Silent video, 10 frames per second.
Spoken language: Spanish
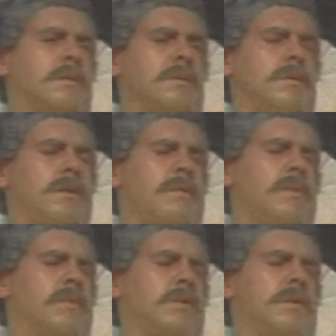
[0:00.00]
No
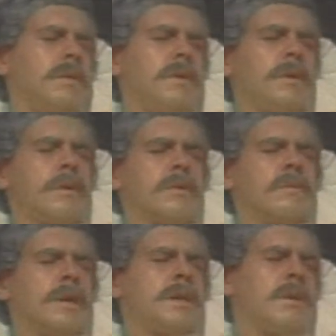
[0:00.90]
debemos dividirnos
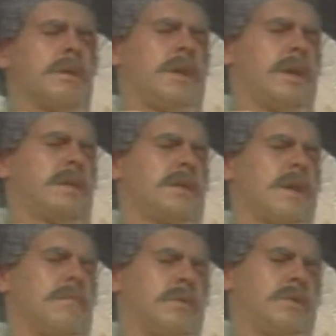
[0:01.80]
más de lo que ya
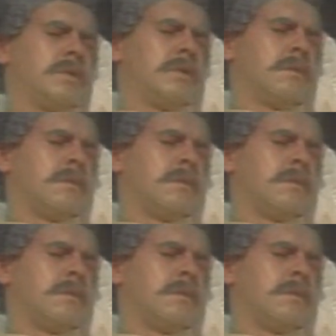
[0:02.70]
estamos.